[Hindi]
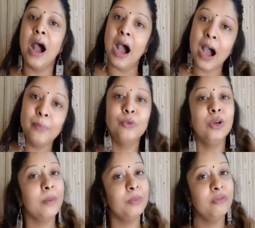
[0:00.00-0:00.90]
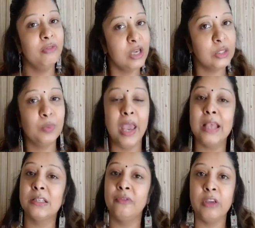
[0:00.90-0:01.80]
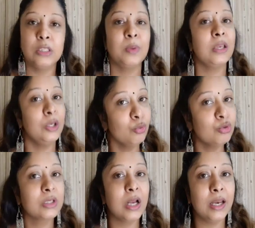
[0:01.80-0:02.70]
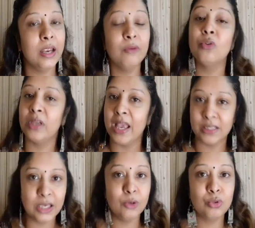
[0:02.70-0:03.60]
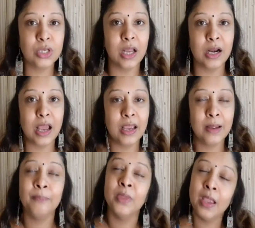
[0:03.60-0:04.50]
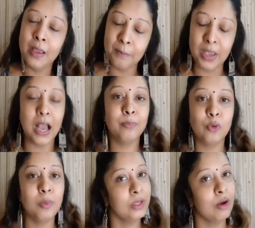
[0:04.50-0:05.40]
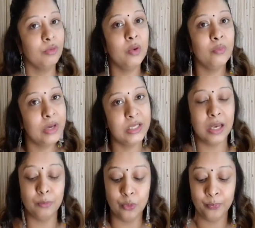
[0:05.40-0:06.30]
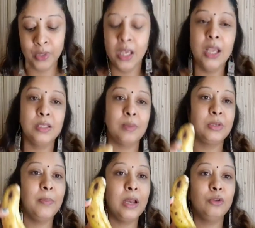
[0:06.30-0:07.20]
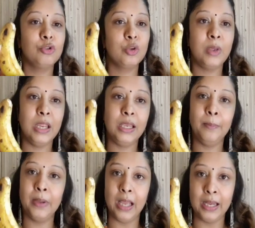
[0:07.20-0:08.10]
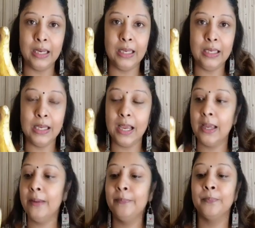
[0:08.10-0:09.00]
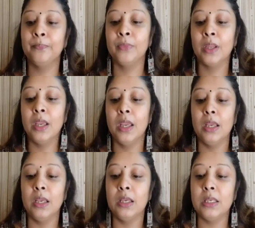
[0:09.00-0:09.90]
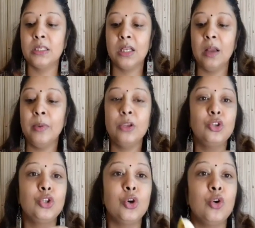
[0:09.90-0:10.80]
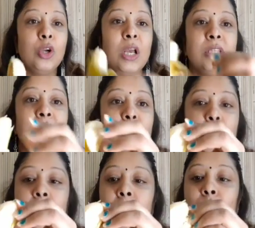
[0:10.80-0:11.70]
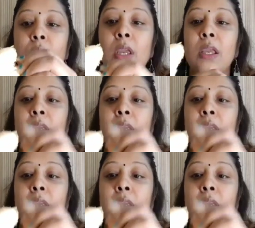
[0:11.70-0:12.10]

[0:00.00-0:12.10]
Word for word: आप उन्हें अपने फेस पे एज अ फेस पैक यूज करिए वो कैसे यूज करना है मैं आपको बताऊंगी विद डेमो सबसे पहले दोस्तों मैंने एक ये बनाना ले लिया है इसका मैं छोटा सा टुकड़ा लूंगी